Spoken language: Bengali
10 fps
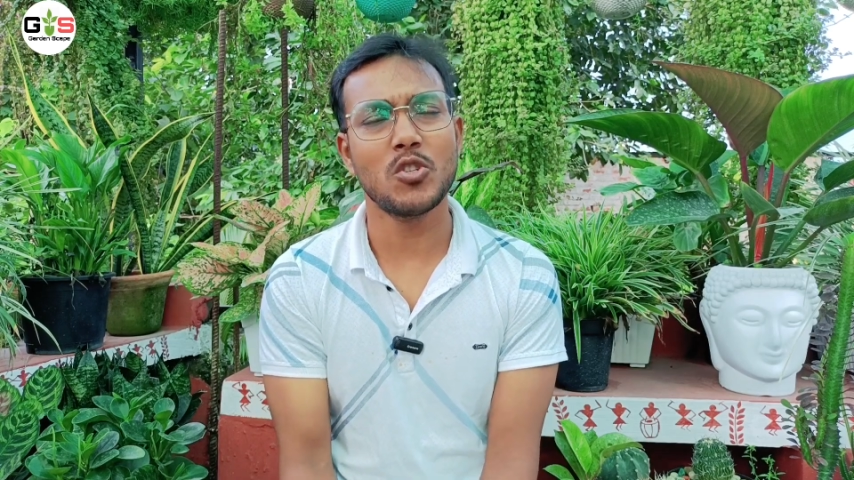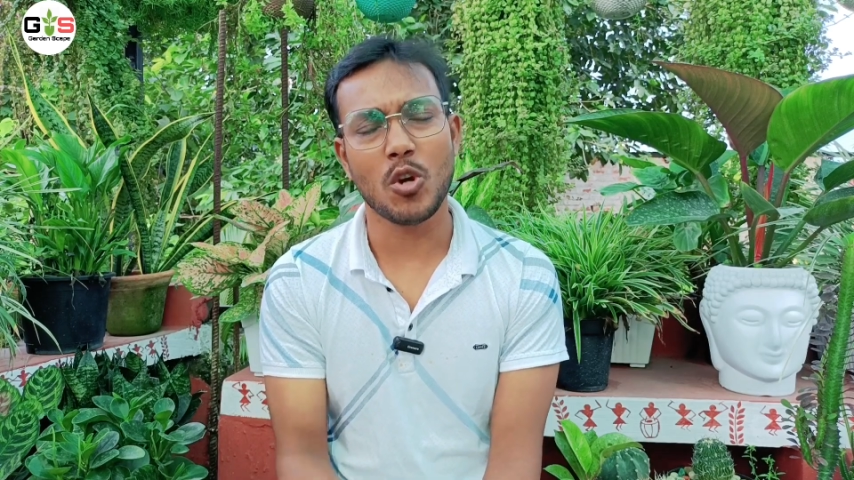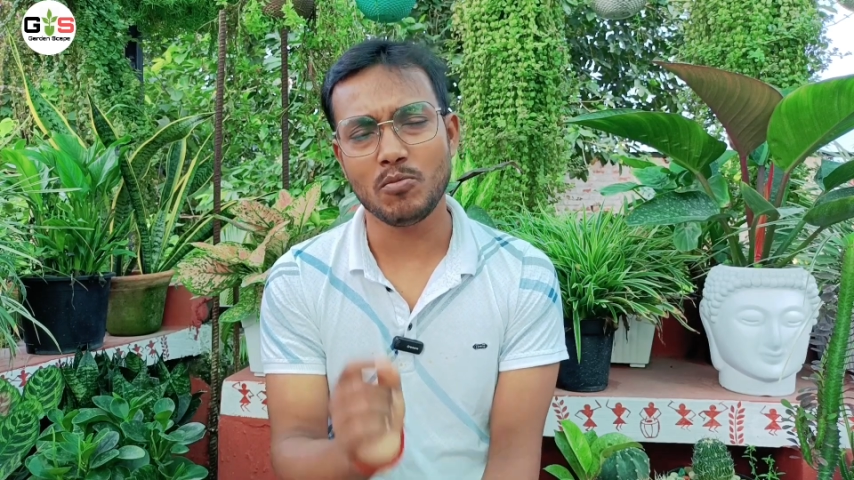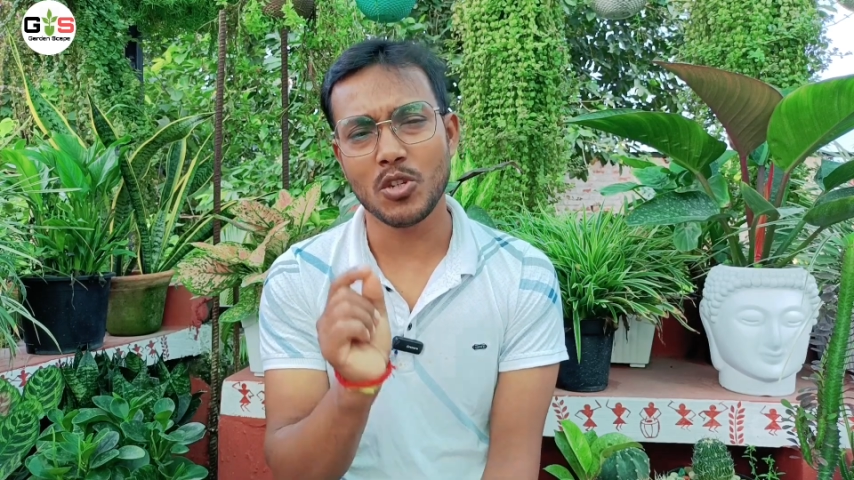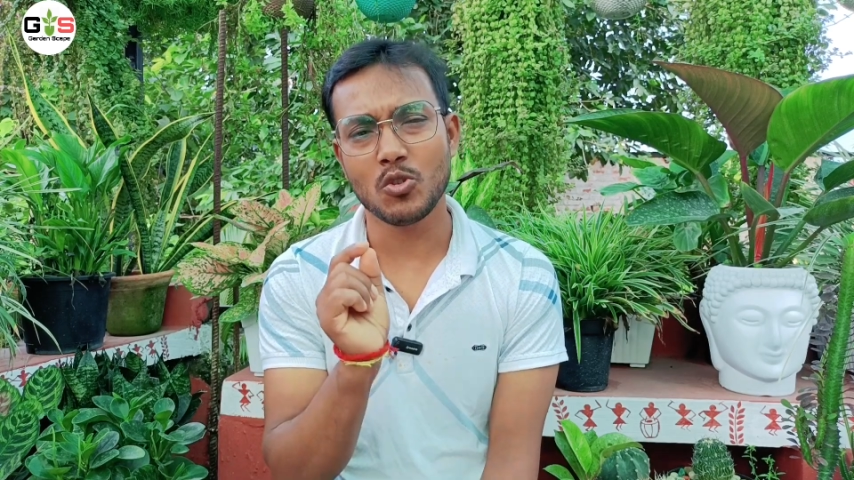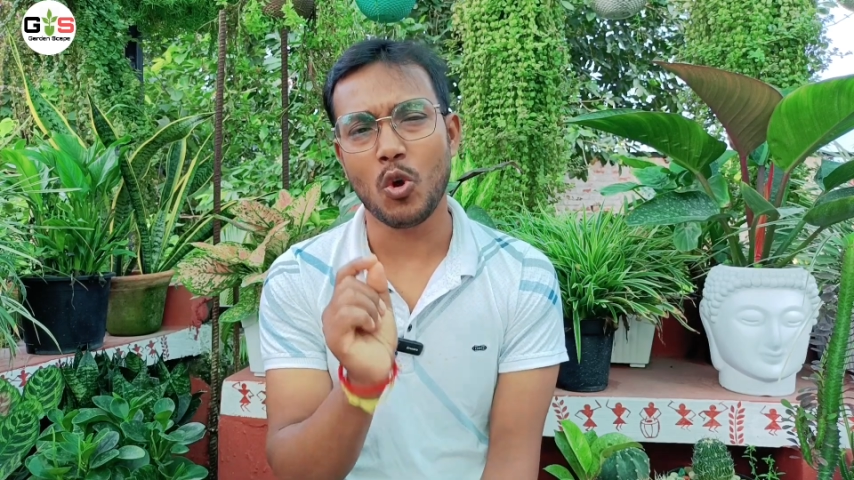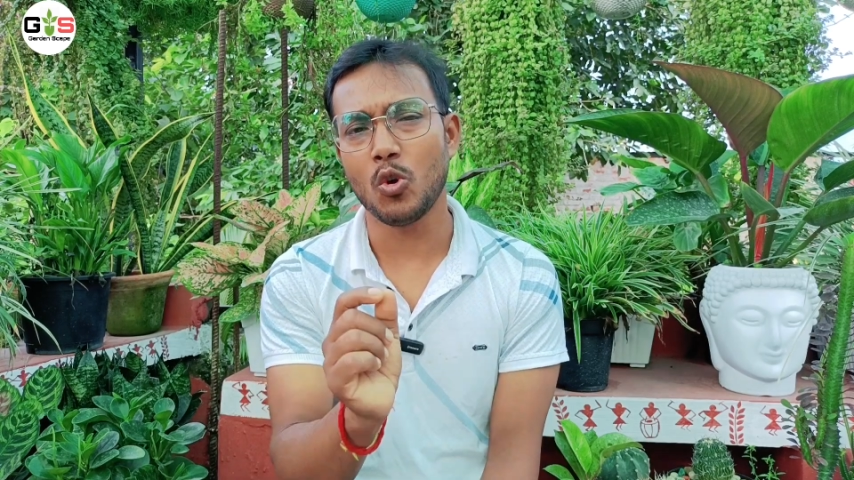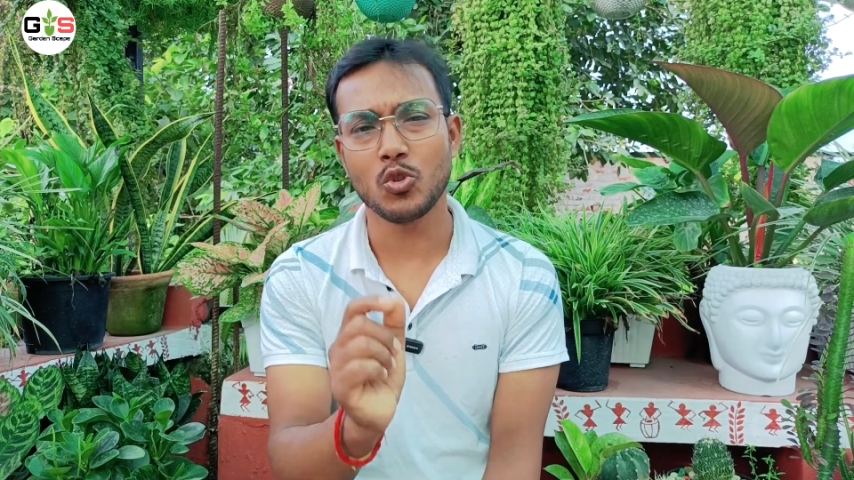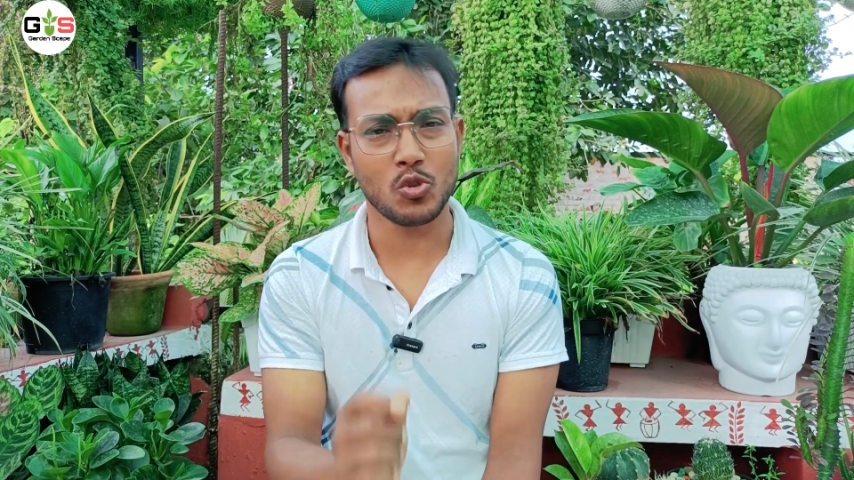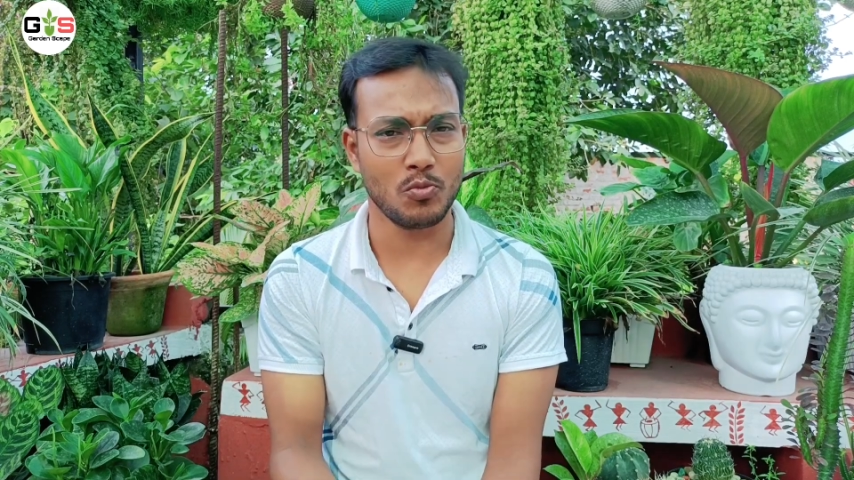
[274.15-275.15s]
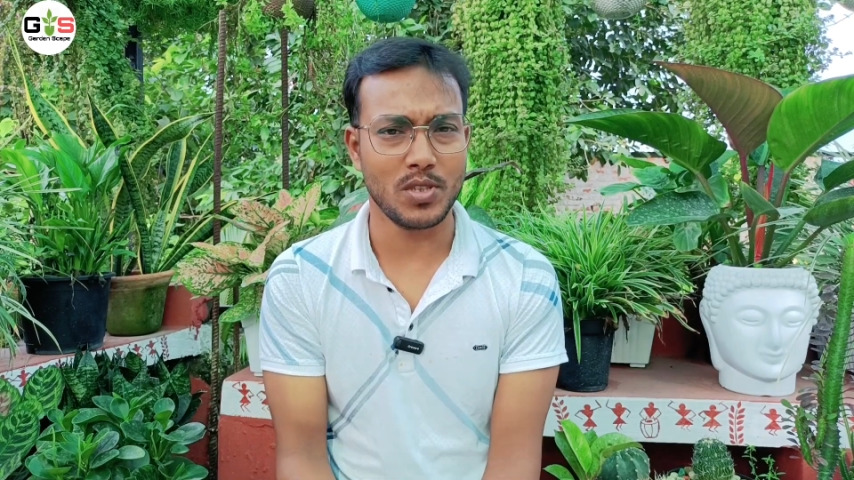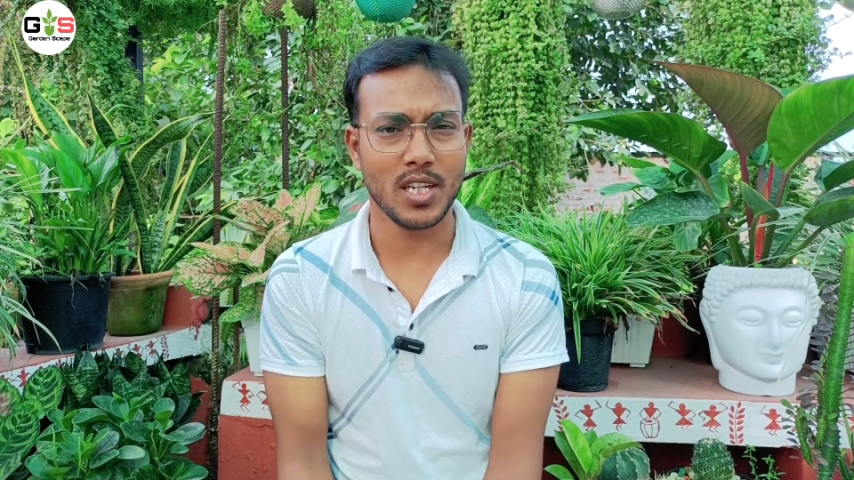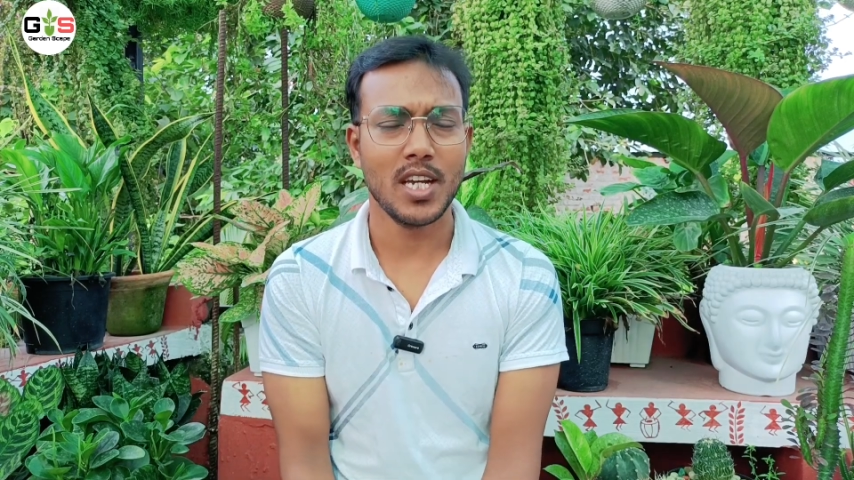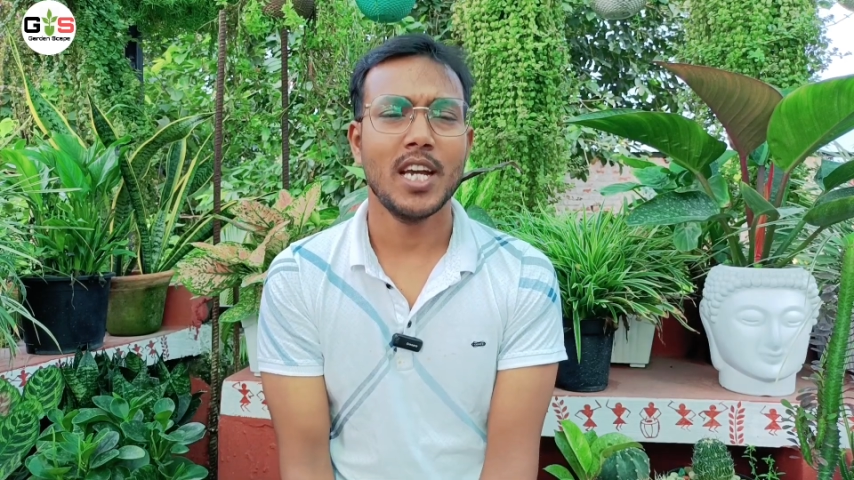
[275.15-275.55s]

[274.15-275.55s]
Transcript: সবচেয়ে সহজ সবজি